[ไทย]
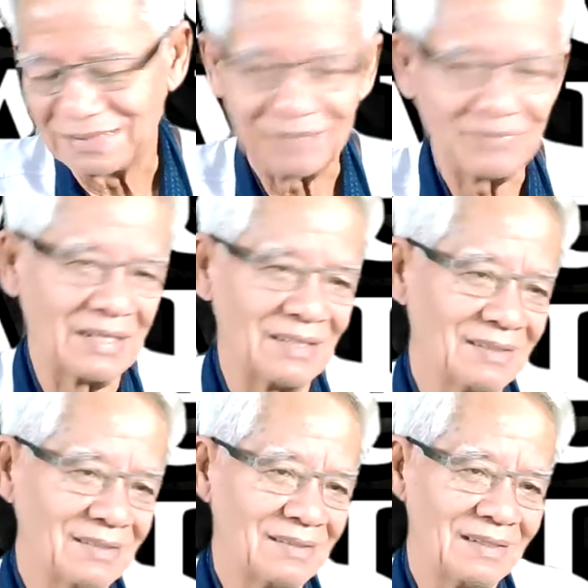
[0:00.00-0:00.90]
เห็นไหม
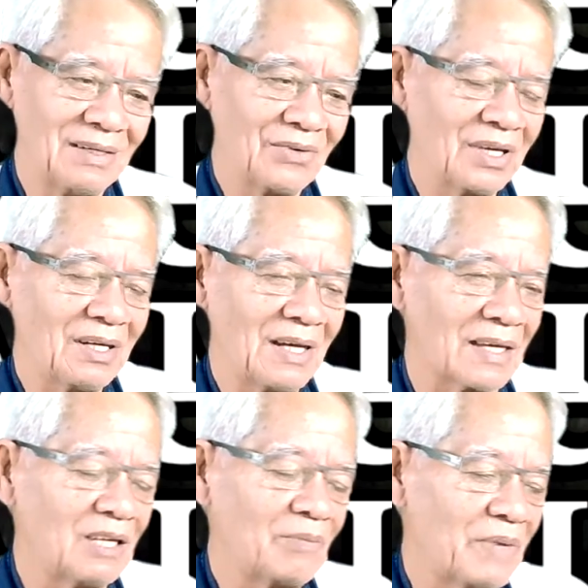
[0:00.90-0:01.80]
เราคิดได้
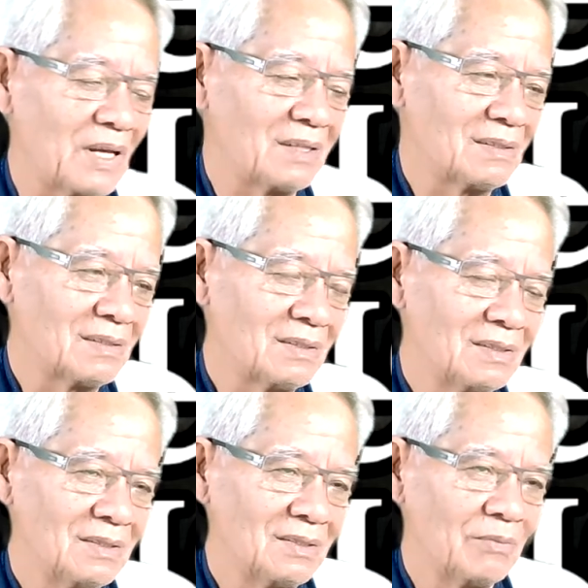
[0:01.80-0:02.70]
คิดเป็น
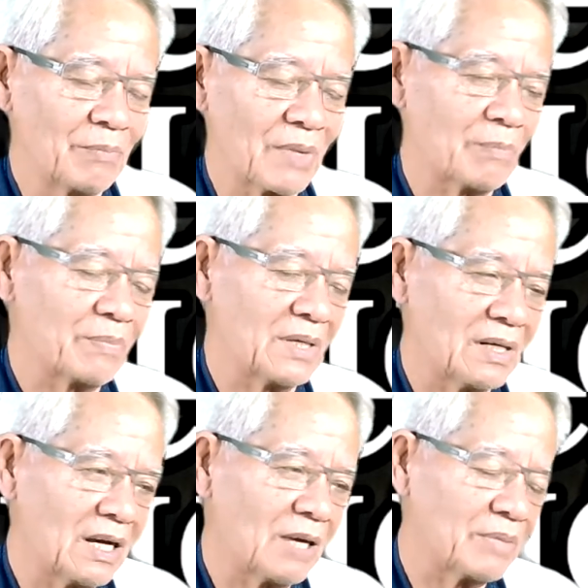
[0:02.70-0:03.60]
ปรับเปลี่ยน
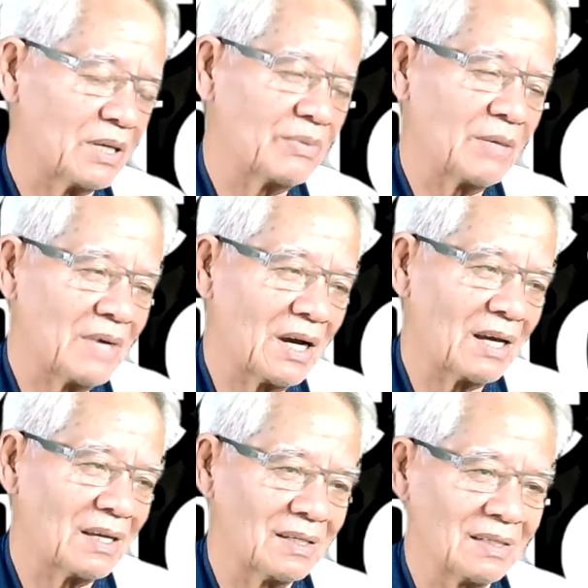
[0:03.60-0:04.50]
ได้เปรียบเทียบได้
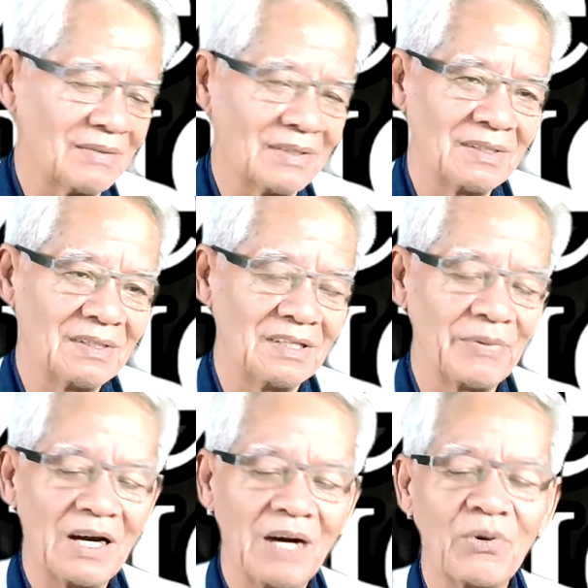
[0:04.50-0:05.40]
อย่า
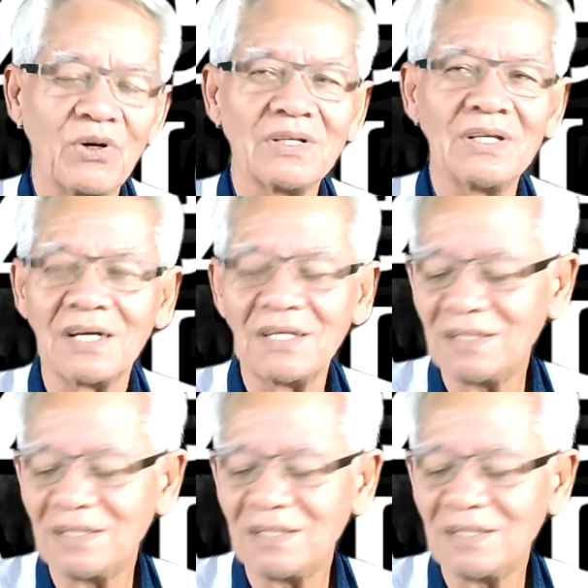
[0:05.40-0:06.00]
ไปหาพรที่ไหน